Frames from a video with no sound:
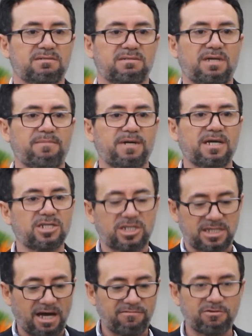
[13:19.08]
Sabe, aquele
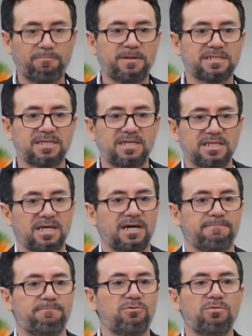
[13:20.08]
staff do presidente da
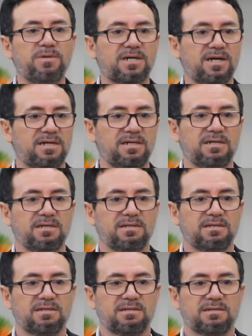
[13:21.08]
república,
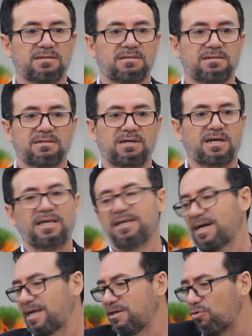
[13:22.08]

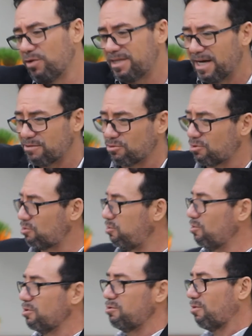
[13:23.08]
Aquele, aquele cuidado
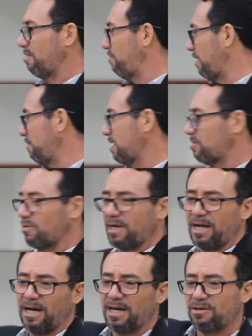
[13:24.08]
todo com a família do
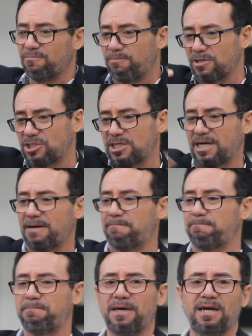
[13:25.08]
cara, não pode chegar
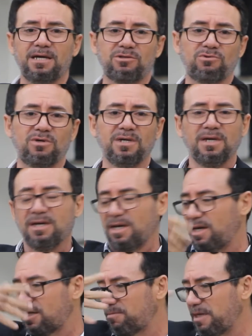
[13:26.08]
perto,
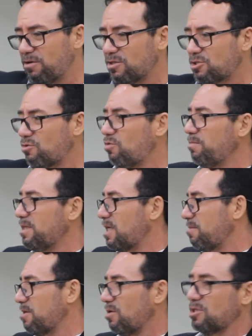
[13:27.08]
é as melhores
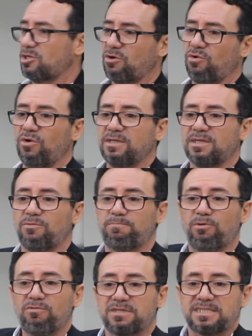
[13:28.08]
comidas, as melhores coisas, e o
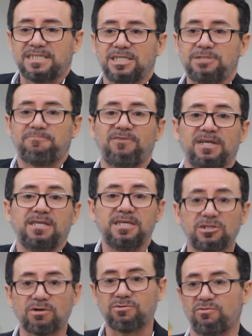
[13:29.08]
povo se sente
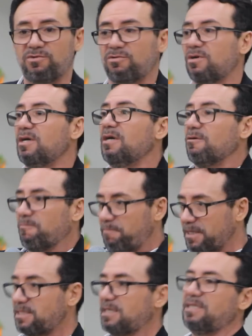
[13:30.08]
feliz quando vê um, um
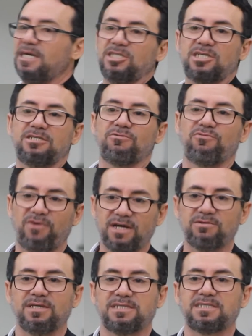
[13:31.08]
presidente que de
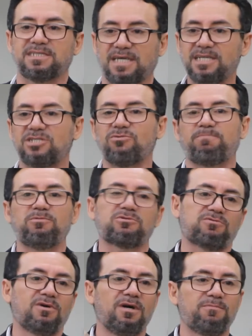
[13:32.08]
fato ele sente o
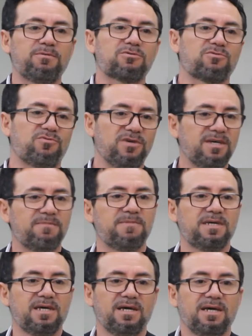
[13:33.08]
pulso, pulso
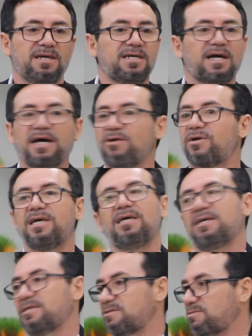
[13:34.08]
firme. Israel
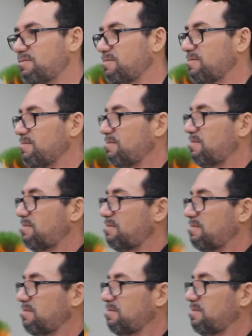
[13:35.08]
queria isso.
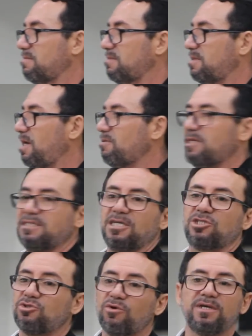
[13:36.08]
Israel
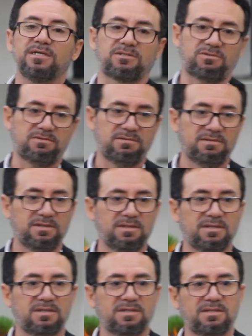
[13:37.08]
desejou isso.
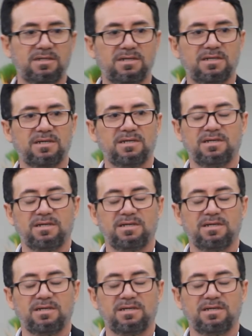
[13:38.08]
Né?